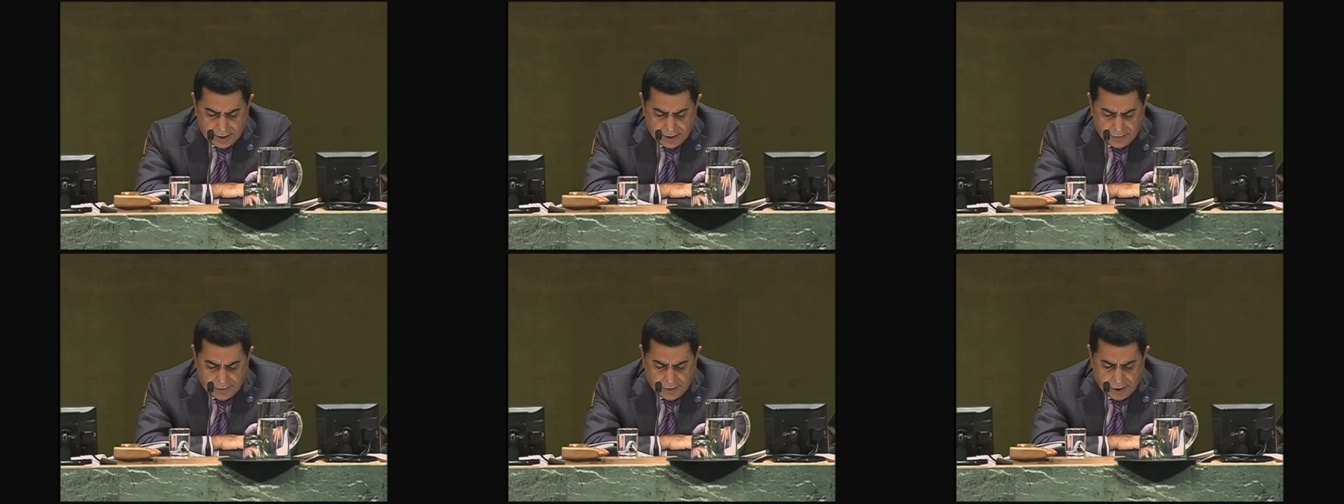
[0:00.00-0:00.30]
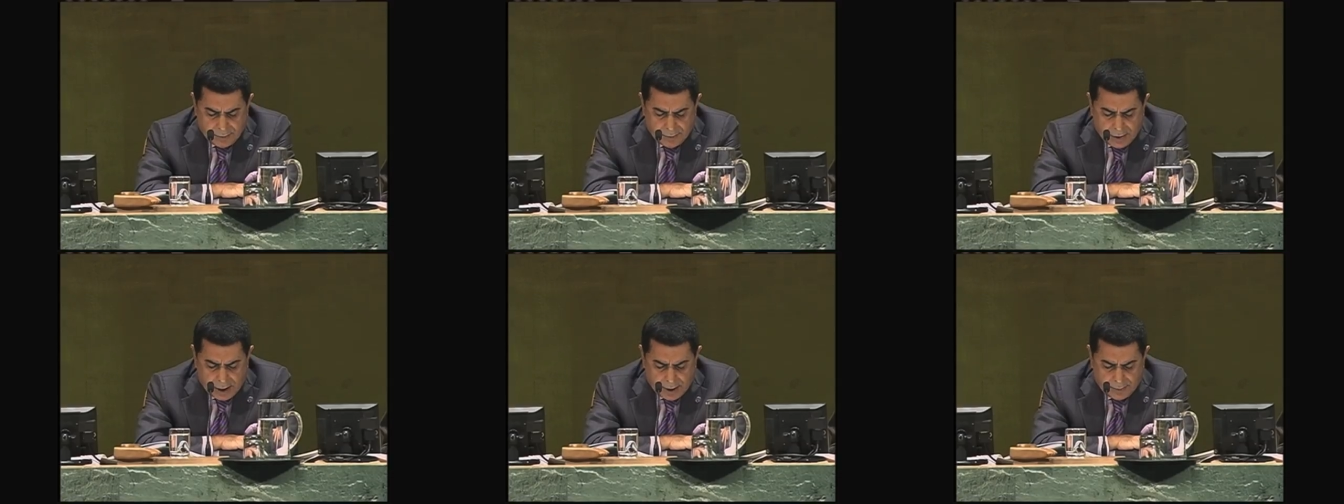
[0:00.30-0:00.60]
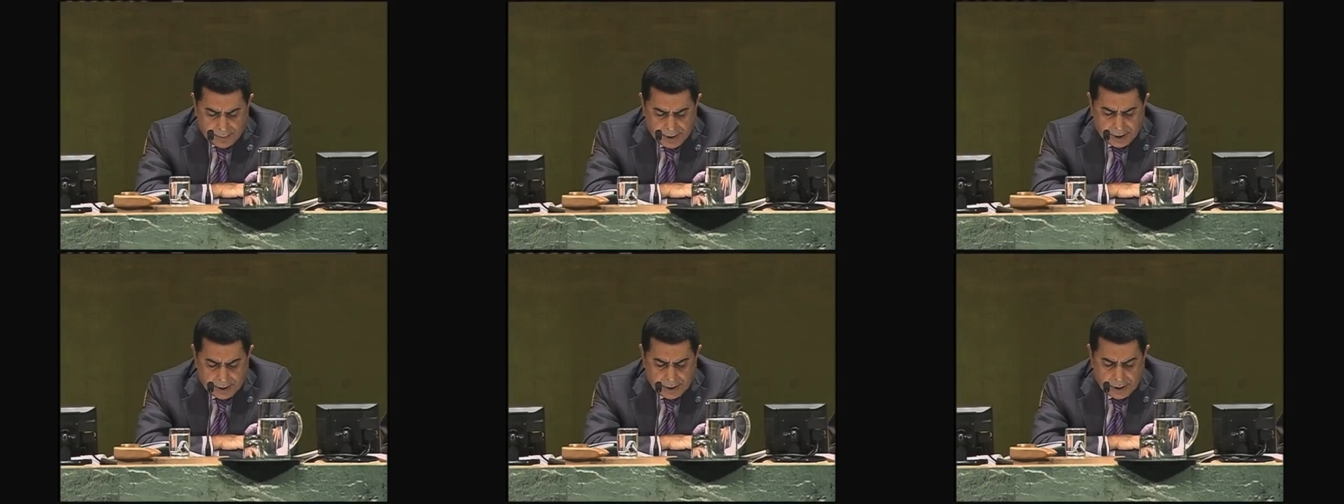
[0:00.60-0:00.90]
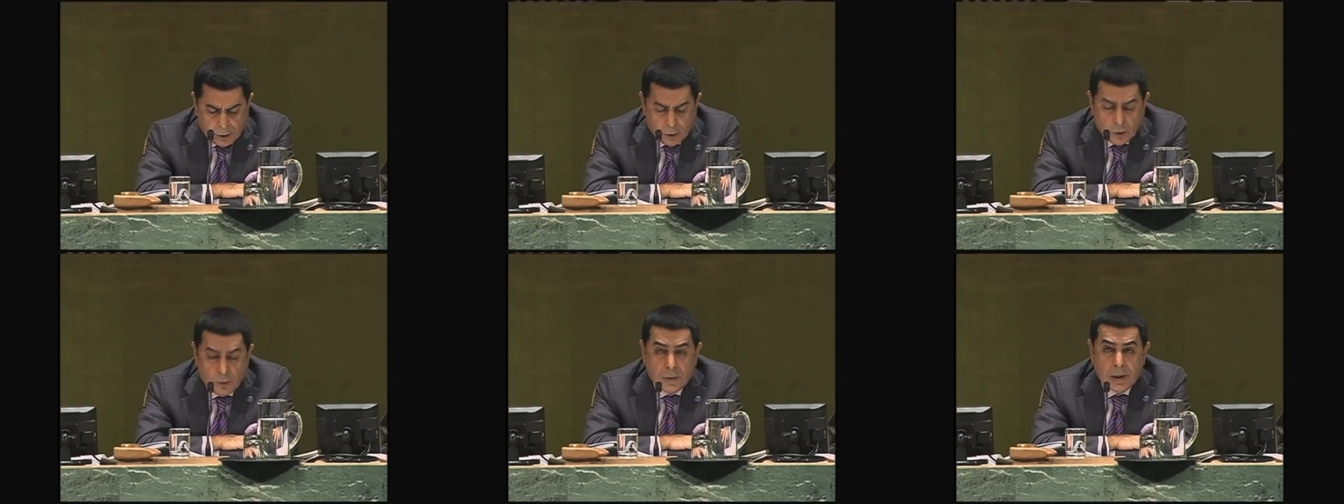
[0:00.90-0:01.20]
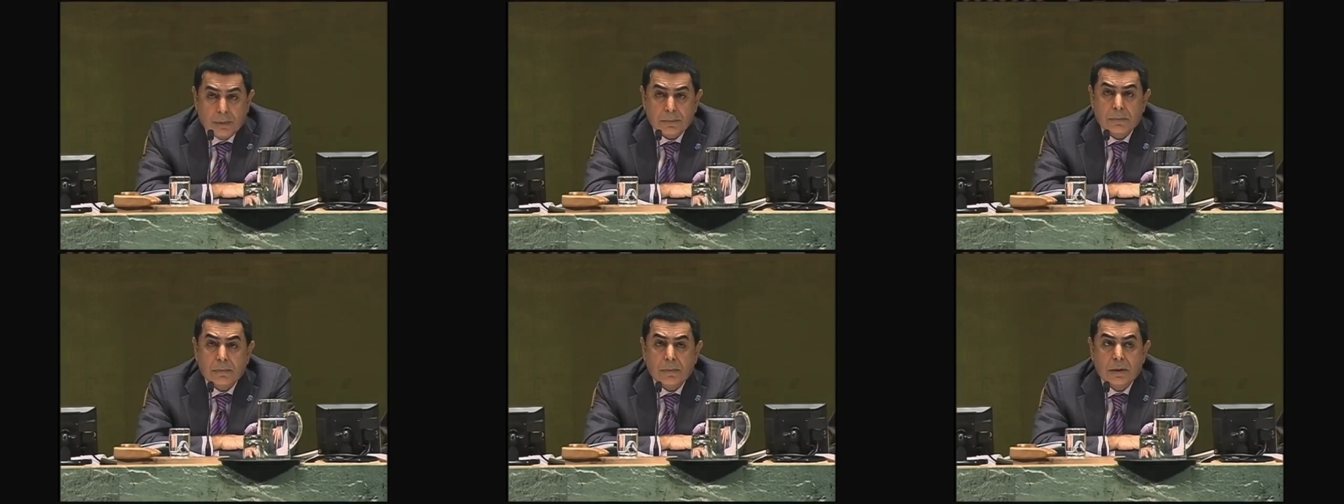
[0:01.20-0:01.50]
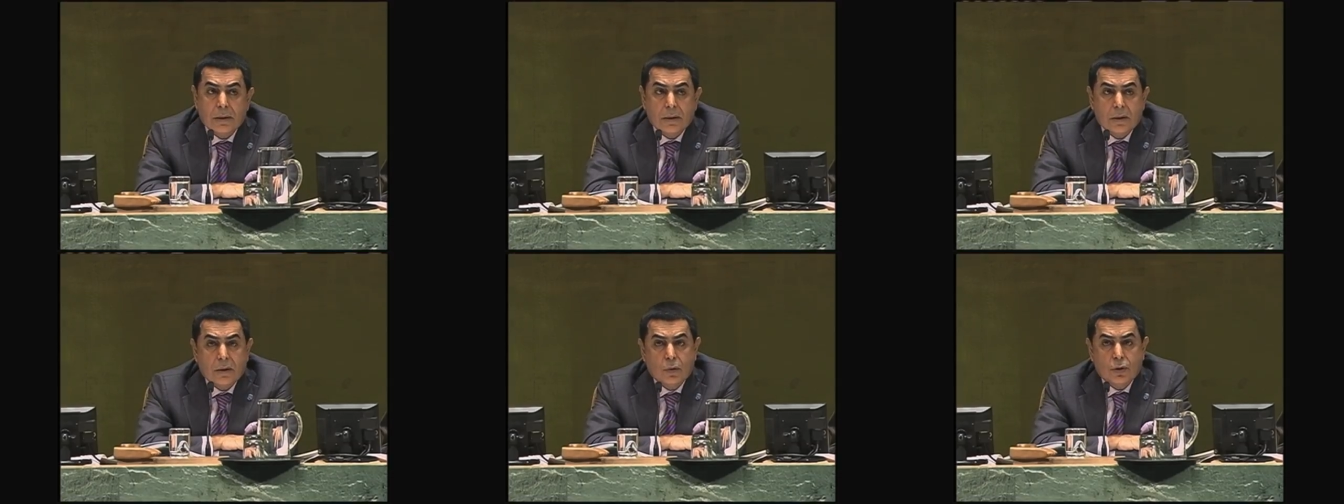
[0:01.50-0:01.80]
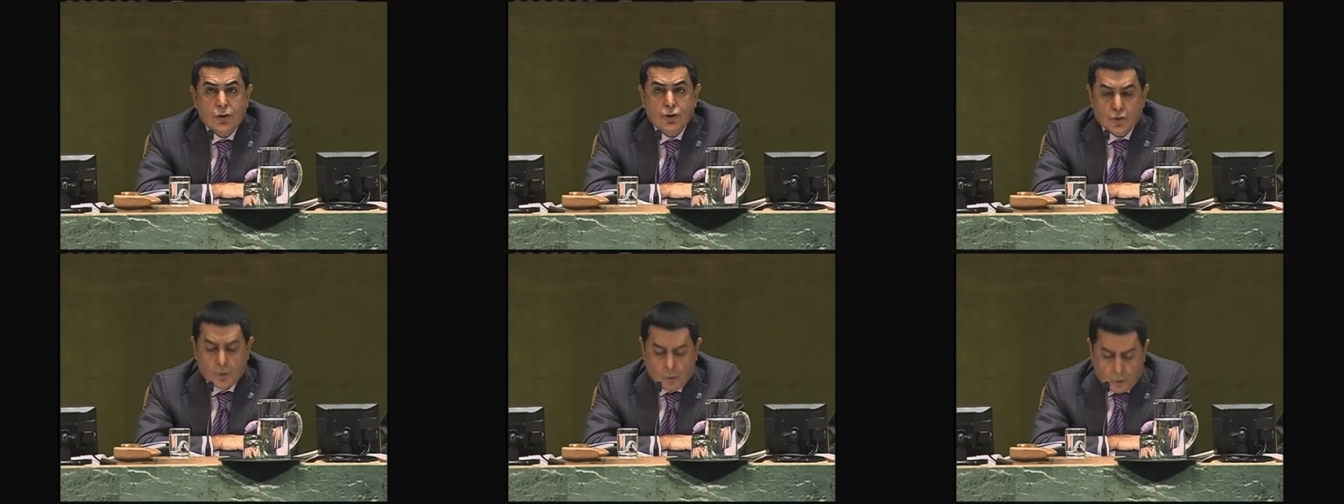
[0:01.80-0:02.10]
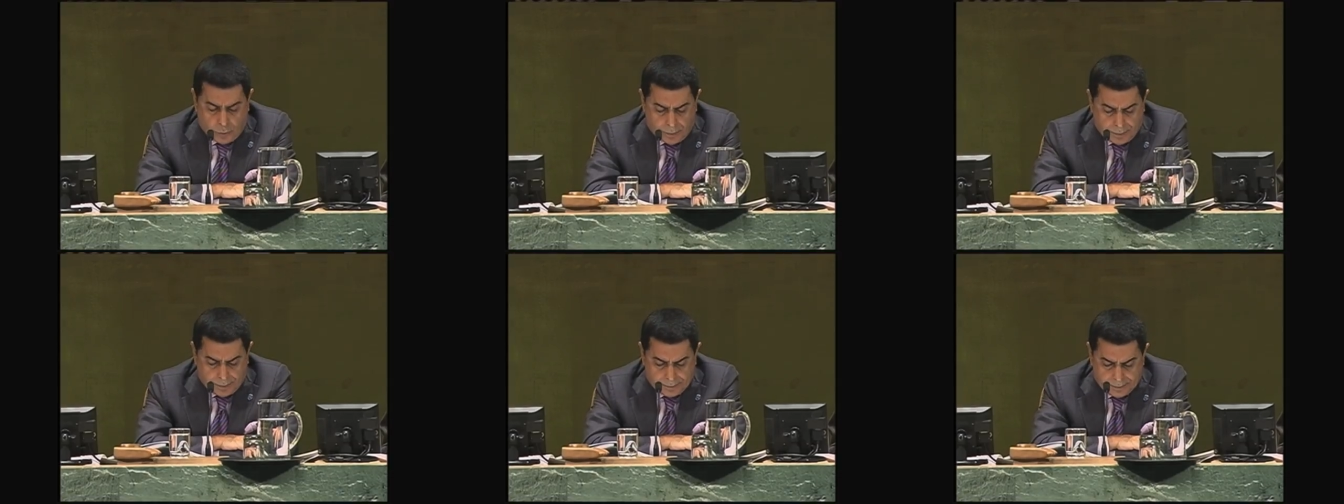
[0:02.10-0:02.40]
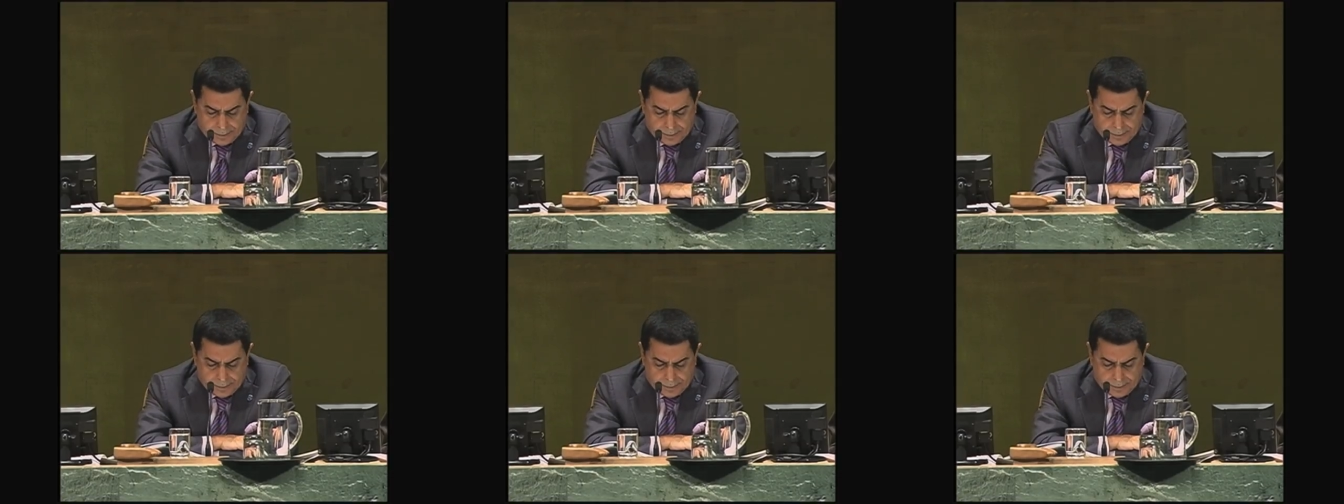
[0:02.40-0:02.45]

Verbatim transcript: فيما بين الأمم والشعوب